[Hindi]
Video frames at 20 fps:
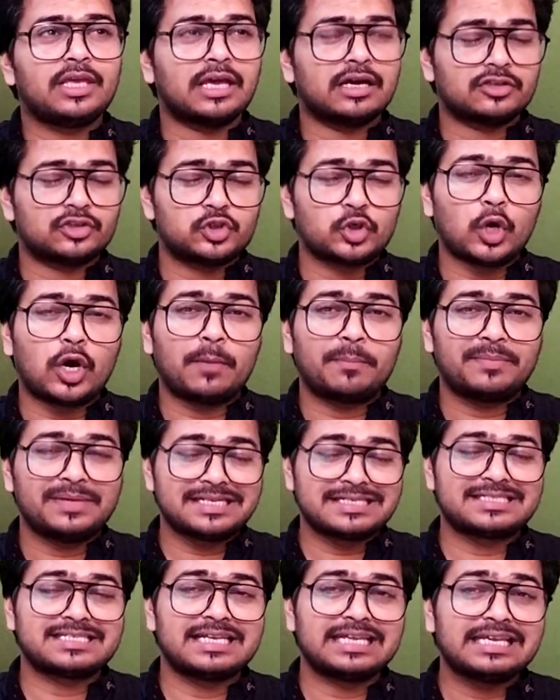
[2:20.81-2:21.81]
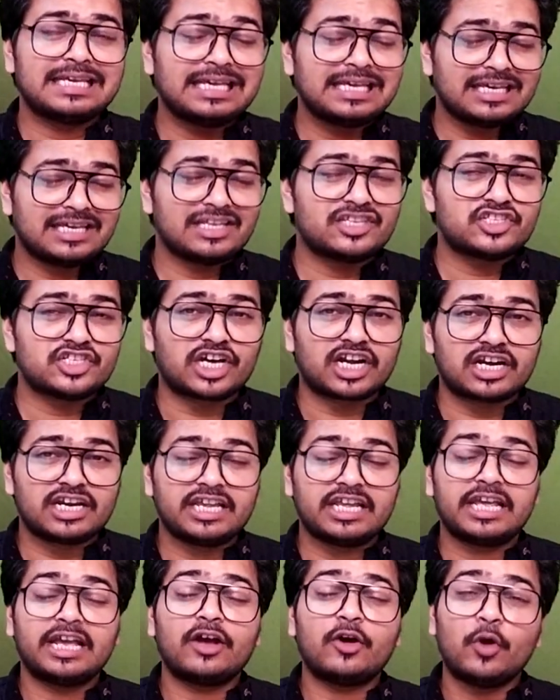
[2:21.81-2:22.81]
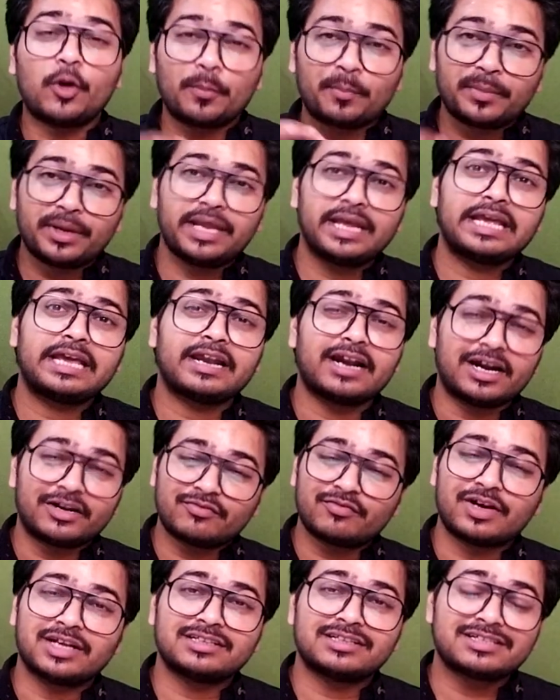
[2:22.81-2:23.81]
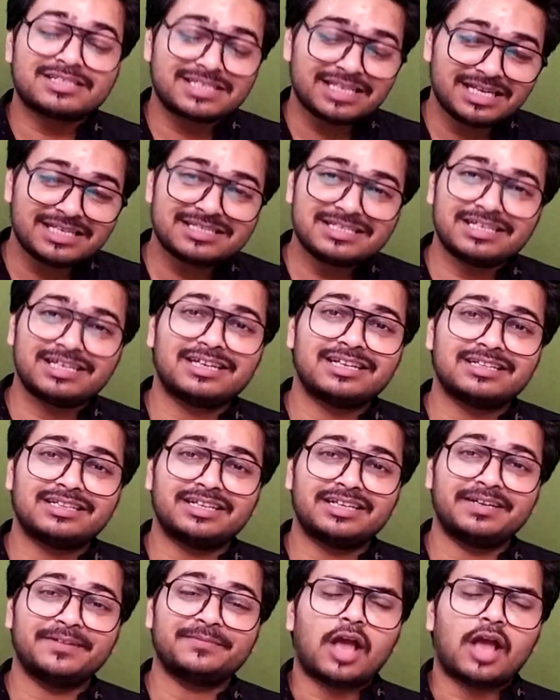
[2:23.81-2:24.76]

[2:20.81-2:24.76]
जो अपनी सिंगिंग की जर्नी है वो अपने ग्रैंडफादर से ही सीखी थी